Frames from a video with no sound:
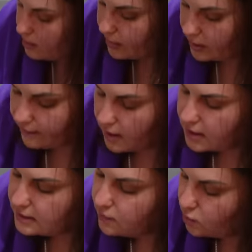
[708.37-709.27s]

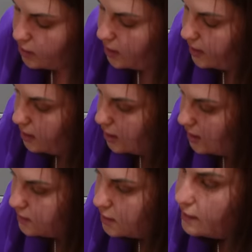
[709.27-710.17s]
Покрывала с Вероникой
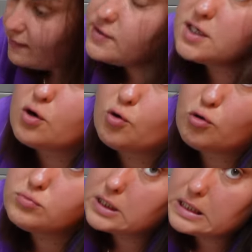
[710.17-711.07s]
икеевские во всех
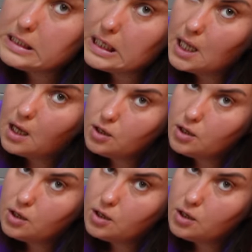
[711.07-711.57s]
комнатах.